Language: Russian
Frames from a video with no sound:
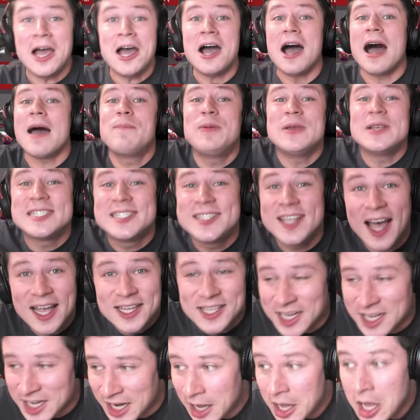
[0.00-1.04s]

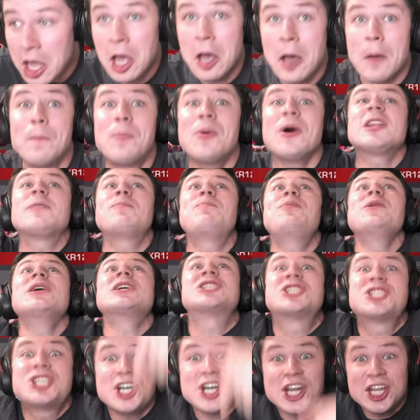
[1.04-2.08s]
Обязательно
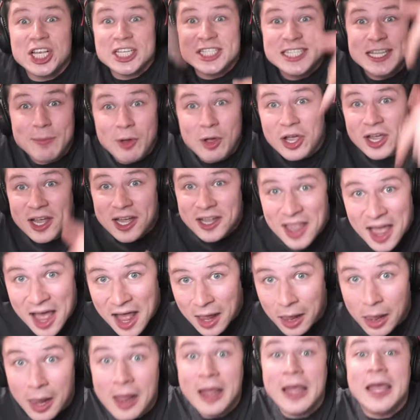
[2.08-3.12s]
подпишитесь на мой
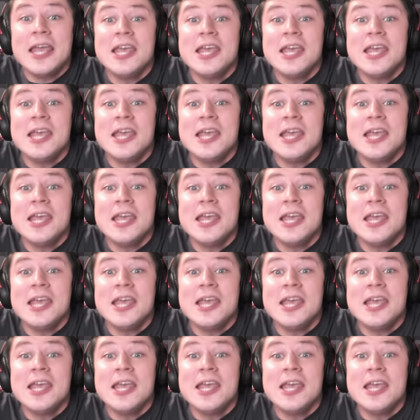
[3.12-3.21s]
канал